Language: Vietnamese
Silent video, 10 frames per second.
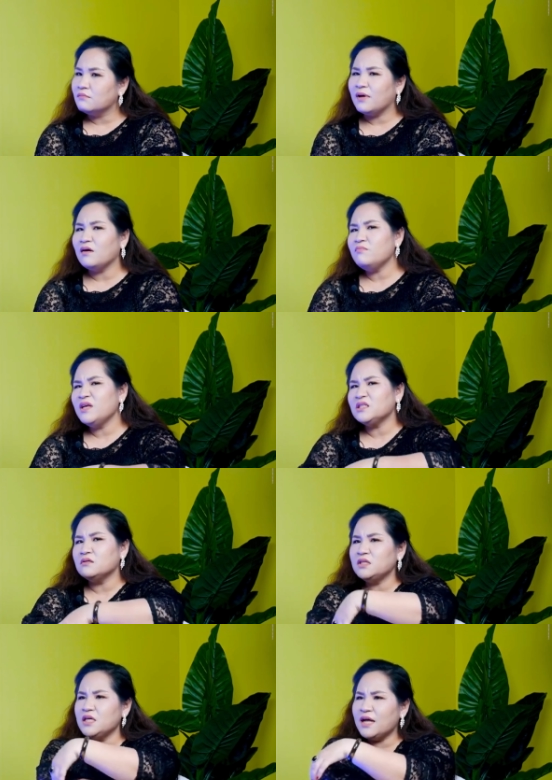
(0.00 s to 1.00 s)
bạn không biết
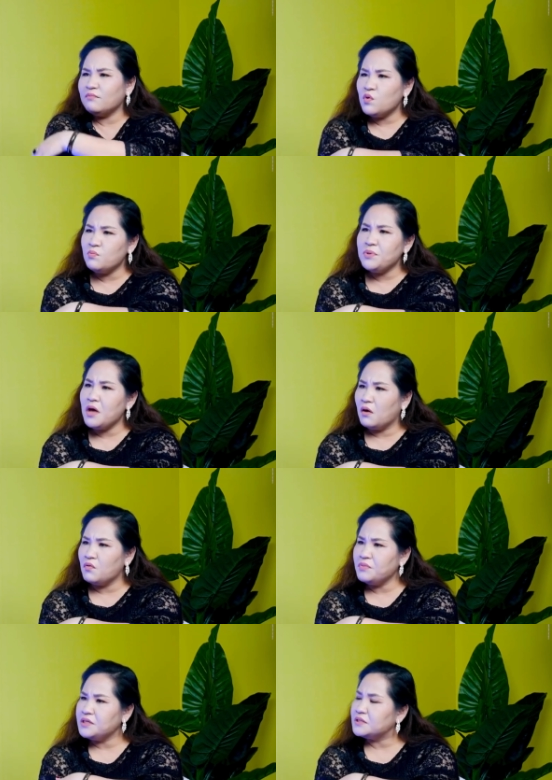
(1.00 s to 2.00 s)
xử trí hai mươi bốn giờ
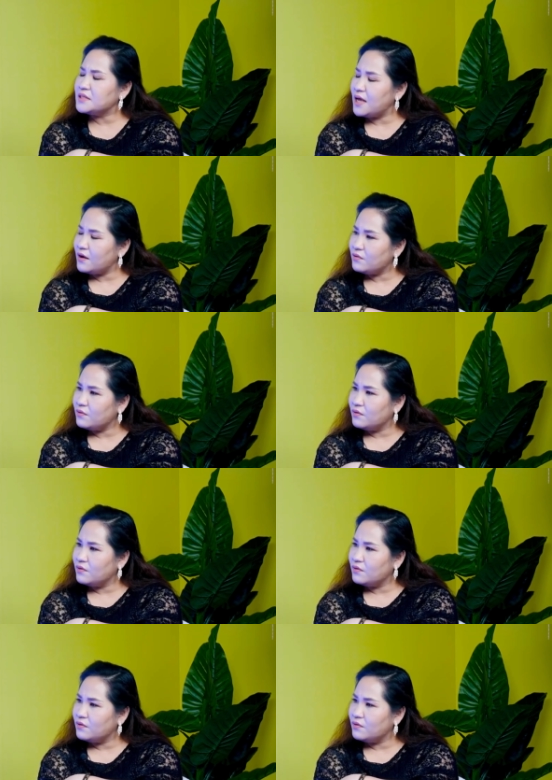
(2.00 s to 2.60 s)
của mình sao.